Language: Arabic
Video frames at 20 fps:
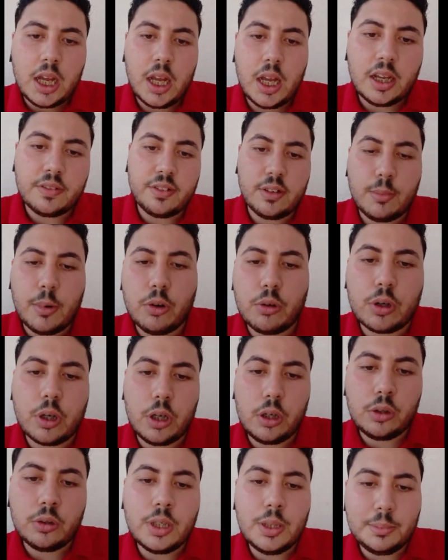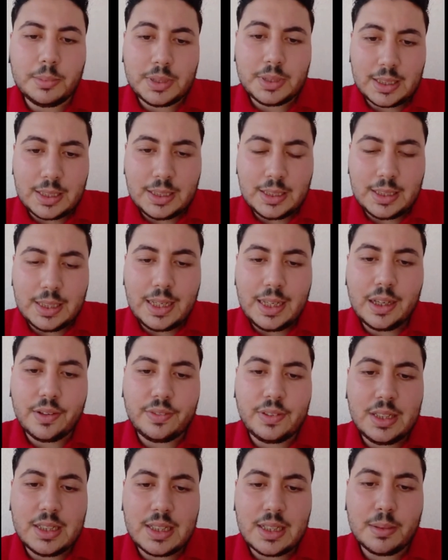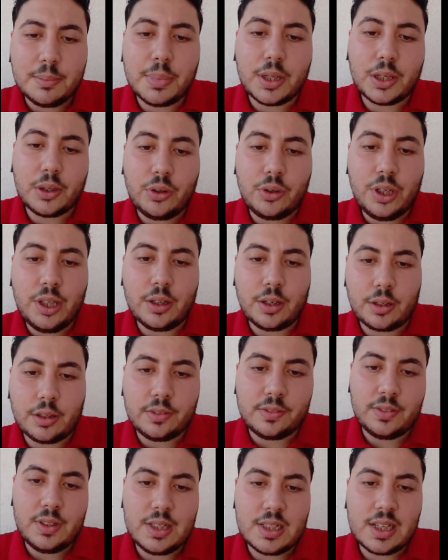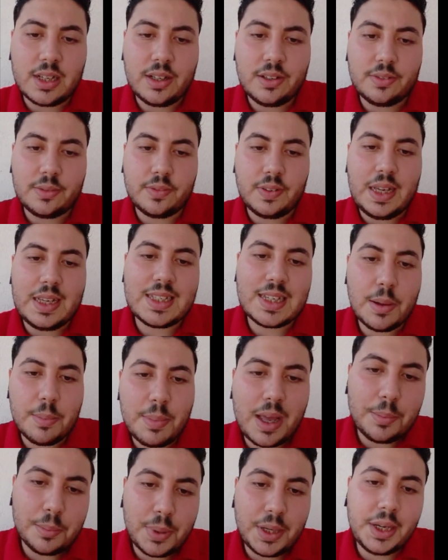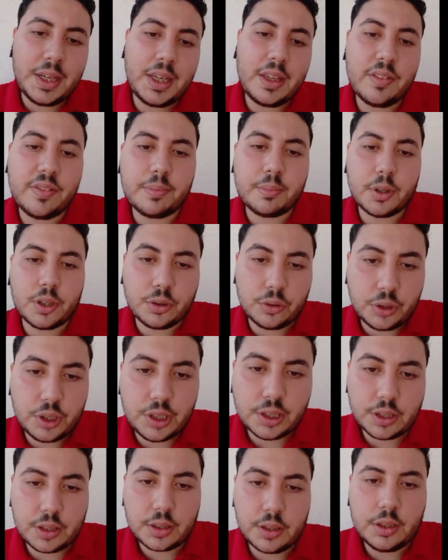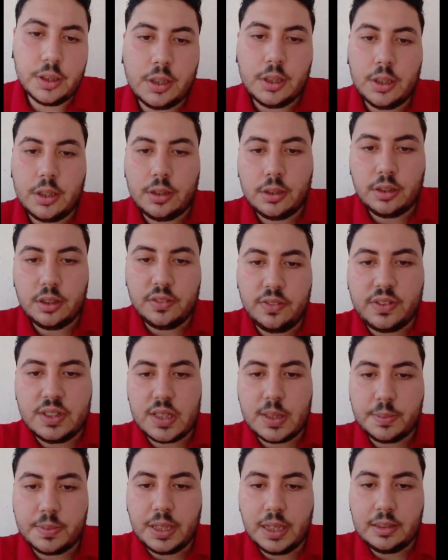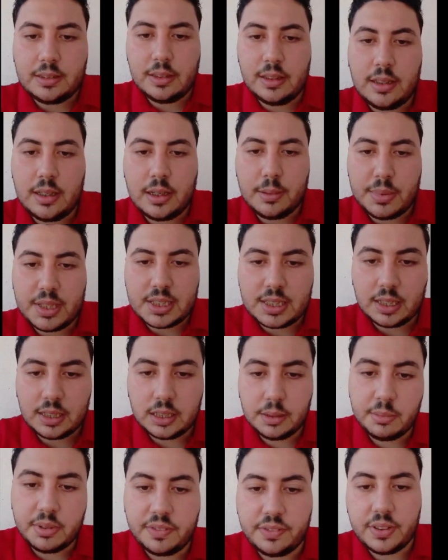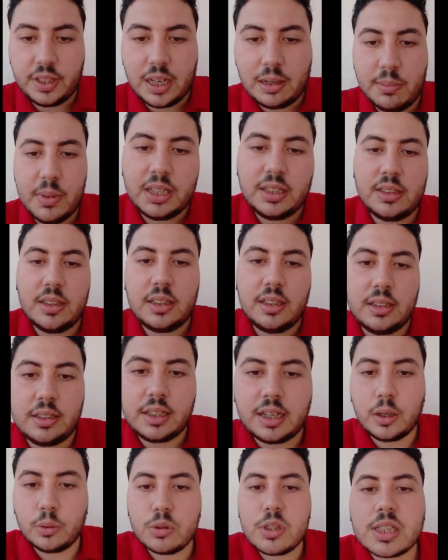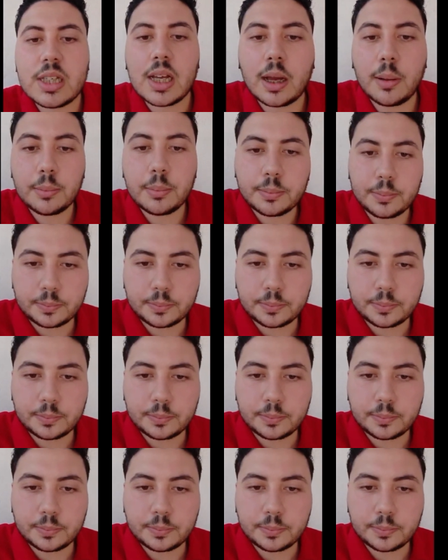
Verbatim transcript: آه، في موقع اولمب تريد هي فيزا بايونير فيزا في حساب امريكي في بايونير دي الفيزا بتاعتي اللي انا بستخدمها في عمليه الايداع والسحب